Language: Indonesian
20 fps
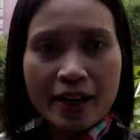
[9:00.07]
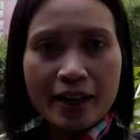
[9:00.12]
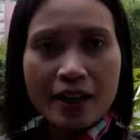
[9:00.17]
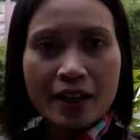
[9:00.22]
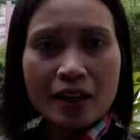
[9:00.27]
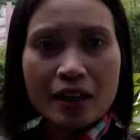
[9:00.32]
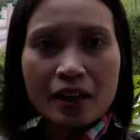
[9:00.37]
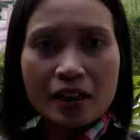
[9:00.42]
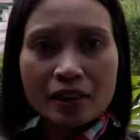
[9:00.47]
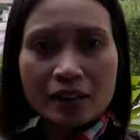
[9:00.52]

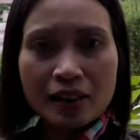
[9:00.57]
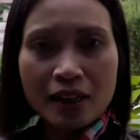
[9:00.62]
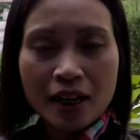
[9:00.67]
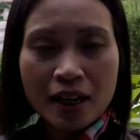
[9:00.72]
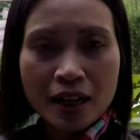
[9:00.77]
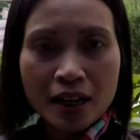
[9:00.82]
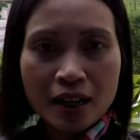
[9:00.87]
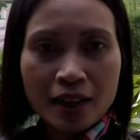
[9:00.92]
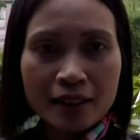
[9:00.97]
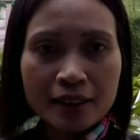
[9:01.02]
saya
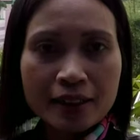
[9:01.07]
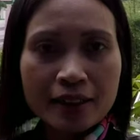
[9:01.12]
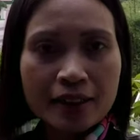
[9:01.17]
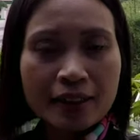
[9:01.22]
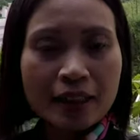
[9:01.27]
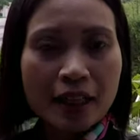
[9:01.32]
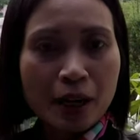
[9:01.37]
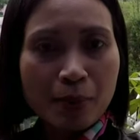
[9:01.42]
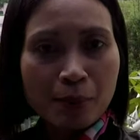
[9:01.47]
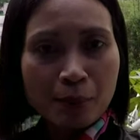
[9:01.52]
ada
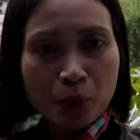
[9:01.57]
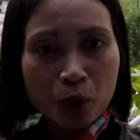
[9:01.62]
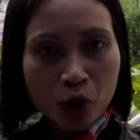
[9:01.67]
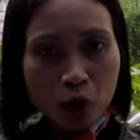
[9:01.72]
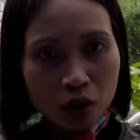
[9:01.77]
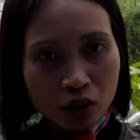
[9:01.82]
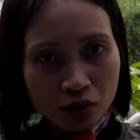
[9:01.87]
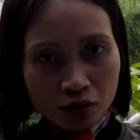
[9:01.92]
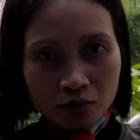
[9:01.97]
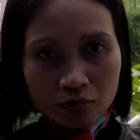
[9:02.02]

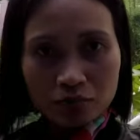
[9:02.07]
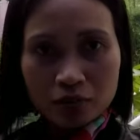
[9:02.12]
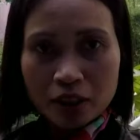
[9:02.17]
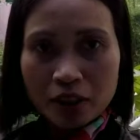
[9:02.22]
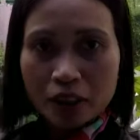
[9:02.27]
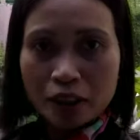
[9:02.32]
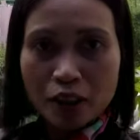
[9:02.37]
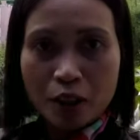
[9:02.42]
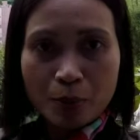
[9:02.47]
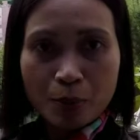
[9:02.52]
ditelepon
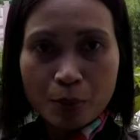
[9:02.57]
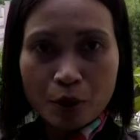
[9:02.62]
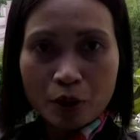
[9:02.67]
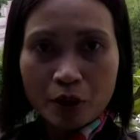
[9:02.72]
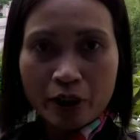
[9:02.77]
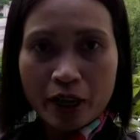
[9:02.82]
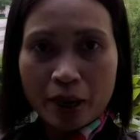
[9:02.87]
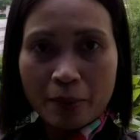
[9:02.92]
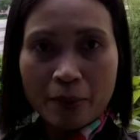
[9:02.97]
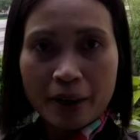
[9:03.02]

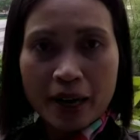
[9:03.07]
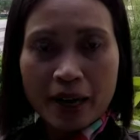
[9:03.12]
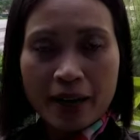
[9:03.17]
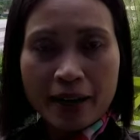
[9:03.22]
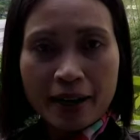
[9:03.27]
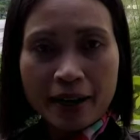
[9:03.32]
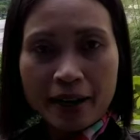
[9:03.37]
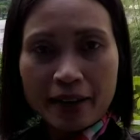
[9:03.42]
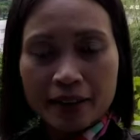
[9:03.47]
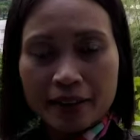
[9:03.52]
ditelepon orang
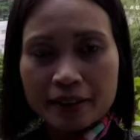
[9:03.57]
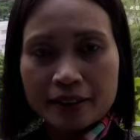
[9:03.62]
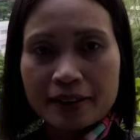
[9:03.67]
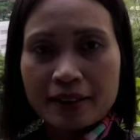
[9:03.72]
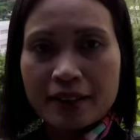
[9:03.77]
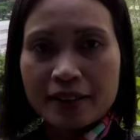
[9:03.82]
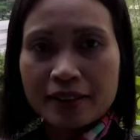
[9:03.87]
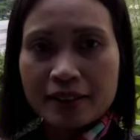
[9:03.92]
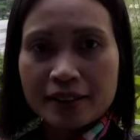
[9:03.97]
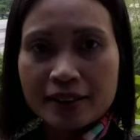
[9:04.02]
Belanda nih
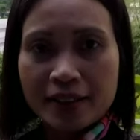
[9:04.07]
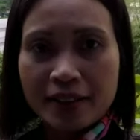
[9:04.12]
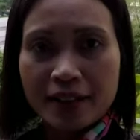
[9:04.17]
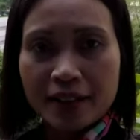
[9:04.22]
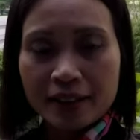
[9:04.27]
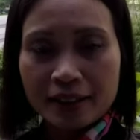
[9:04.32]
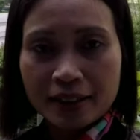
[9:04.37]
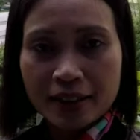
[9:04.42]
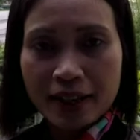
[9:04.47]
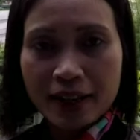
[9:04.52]
saat di
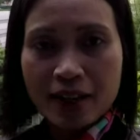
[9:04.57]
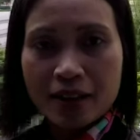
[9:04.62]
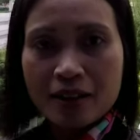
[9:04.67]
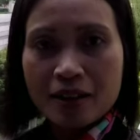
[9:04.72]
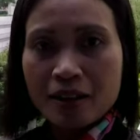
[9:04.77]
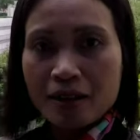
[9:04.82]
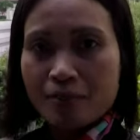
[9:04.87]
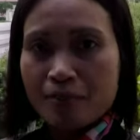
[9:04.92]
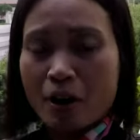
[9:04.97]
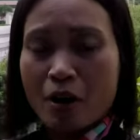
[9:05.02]
Jakarta
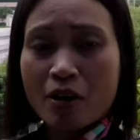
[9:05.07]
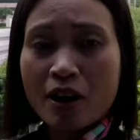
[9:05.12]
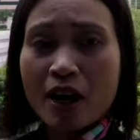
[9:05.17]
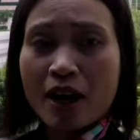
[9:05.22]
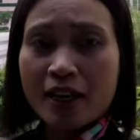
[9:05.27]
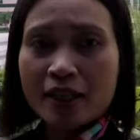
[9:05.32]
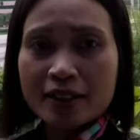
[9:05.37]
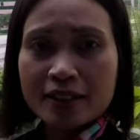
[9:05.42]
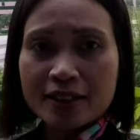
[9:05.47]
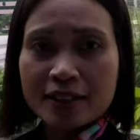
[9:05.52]
mau
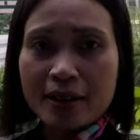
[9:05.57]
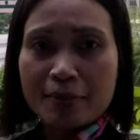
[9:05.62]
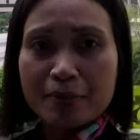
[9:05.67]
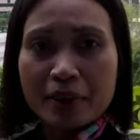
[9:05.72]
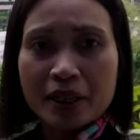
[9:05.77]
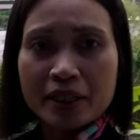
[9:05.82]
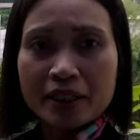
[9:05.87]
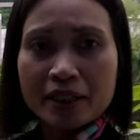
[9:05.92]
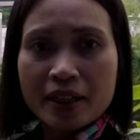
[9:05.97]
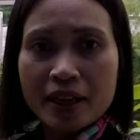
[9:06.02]
nggak kerja
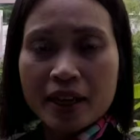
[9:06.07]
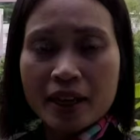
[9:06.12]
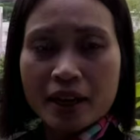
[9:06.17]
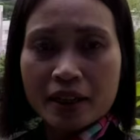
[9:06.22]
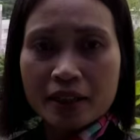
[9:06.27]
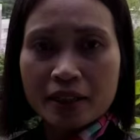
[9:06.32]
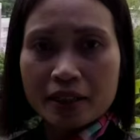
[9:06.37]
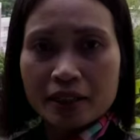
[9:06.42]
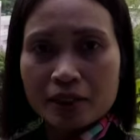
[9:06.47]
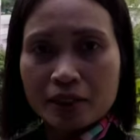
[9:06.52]
sama
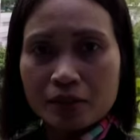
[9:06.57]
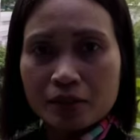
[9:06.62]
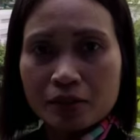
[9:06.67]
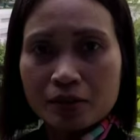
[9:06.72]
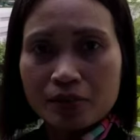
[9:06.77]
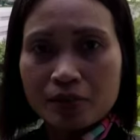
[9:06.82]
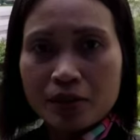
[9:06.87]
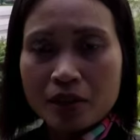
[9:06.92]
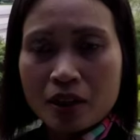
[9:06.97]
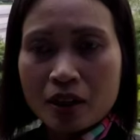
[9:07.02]
dia gitu
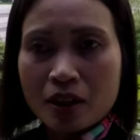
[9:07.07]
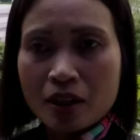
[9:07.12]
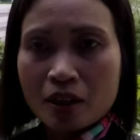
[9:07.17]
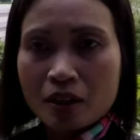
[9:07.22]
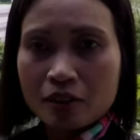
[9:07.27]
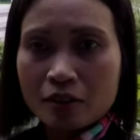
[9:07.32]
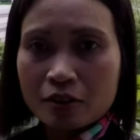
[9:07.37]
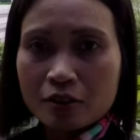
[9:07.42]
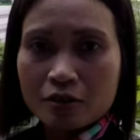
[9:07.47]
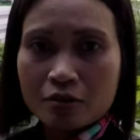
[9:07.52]

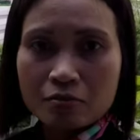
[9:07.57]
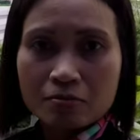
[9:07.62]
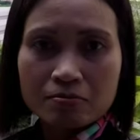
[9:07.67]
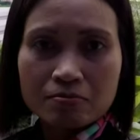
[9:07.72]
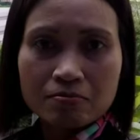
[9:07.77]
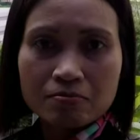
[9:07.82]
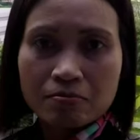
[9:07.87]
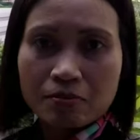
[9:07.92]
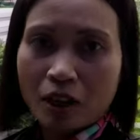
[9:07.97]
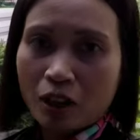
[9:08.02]
terus
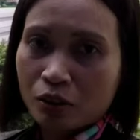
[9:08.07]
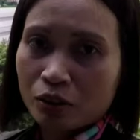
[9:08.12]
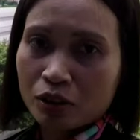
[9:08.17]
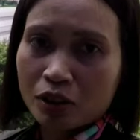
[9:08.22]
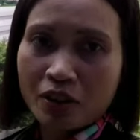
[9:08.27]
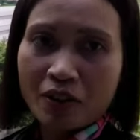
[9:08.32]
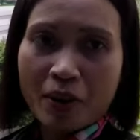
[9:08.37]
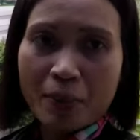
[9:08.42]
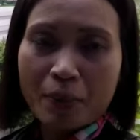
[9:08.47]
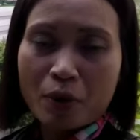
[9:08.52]

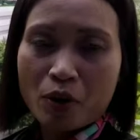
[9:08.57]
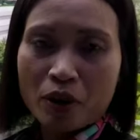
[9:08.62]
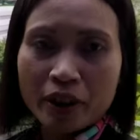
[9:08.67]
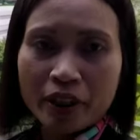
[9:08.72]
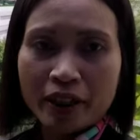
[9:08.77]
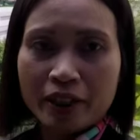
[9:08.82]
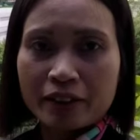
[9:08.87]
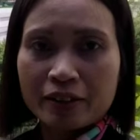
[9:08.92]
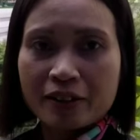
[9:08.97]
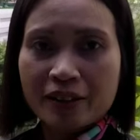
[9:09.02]
aku jawab
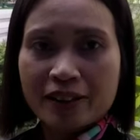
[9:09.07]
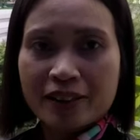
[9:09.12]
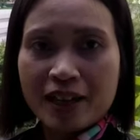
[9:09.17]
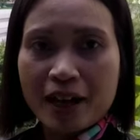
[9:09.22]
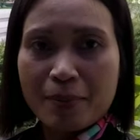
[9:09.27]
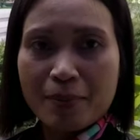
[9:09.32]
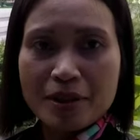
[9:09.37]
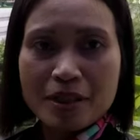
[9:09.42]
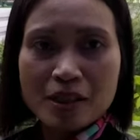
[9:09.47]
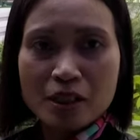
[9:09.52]
oke okay, gitu
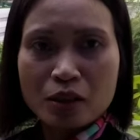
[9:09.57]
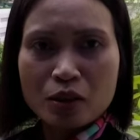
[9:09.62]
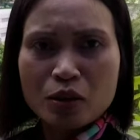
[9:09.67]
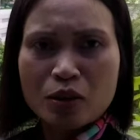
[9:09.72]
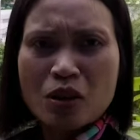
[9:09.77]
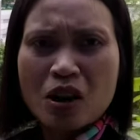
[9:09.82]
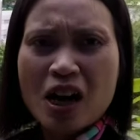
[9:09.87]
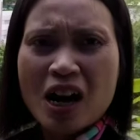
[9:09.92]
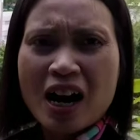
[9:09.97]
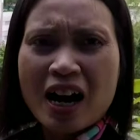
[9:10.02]
aja habis
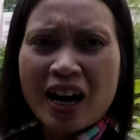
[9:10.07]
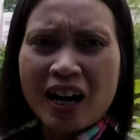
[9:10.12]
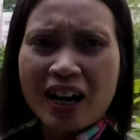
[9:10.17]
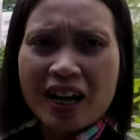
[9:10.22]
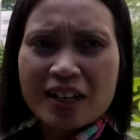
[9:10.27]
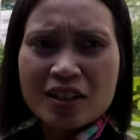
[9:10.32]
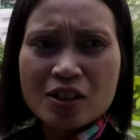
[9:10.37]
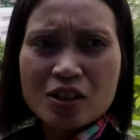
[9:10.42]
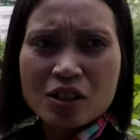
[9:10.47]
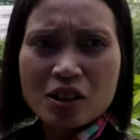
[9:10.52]
itu
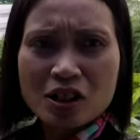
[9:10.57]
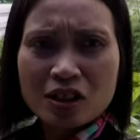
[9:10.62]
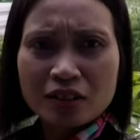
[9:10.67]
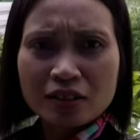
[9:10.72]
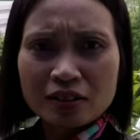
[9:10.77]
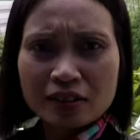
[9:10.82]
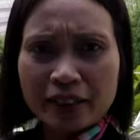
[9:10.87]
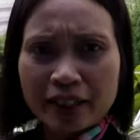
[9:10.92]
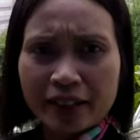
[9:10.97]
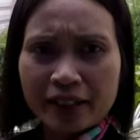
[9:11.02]

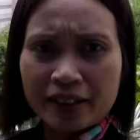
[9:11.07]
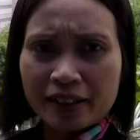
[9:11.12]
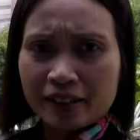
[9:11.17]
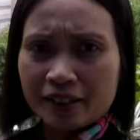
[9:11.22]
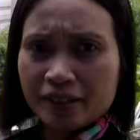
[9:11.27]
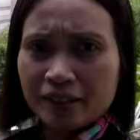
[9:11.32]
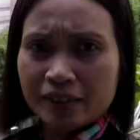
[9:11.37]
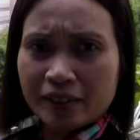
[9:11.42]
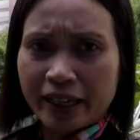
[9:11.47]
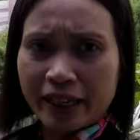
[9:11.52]
langsung
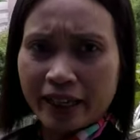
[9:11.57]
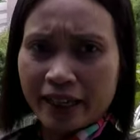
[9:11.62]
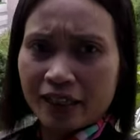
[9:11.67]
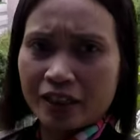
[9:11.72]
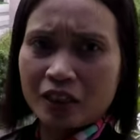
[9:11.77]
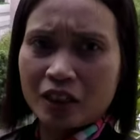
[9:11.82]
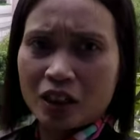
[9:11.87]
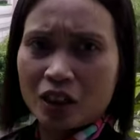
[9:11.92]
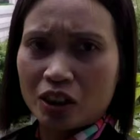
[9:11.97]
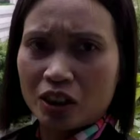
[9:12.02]
tekan
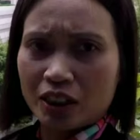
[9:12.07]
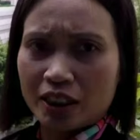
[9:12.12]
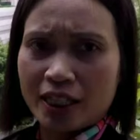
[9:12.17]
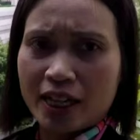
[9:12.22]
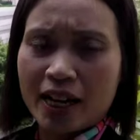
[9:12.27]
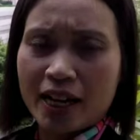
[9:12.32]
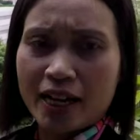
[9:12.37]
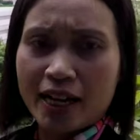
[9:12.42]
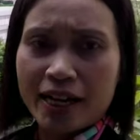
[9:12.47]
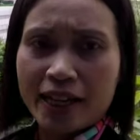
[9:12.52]
tekan
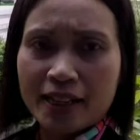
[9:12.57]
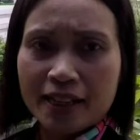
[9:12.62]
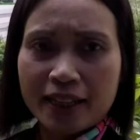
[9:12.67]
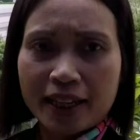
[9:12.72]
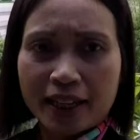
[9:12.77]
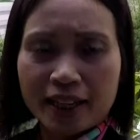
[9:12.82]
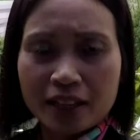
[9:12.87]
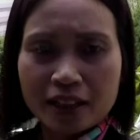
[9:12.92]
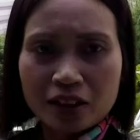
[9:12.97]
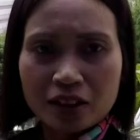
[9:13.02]
kontrak ya
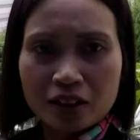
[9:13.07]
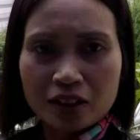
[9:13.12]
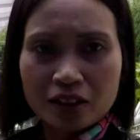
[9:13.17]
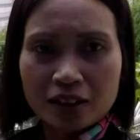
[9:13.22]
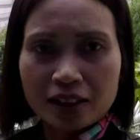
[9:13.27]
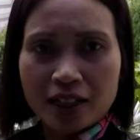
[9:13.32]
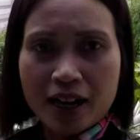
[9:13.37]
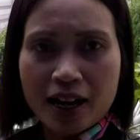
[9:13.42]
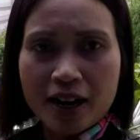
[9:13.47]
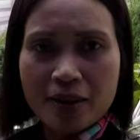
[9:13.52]
tekan
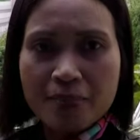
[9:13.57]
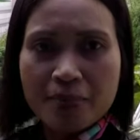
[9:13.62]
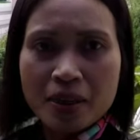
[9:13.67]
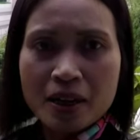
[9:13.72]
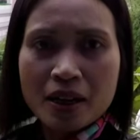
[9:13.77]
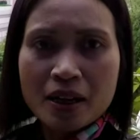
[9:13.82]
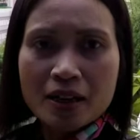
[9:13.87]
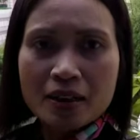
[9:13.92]
kontrak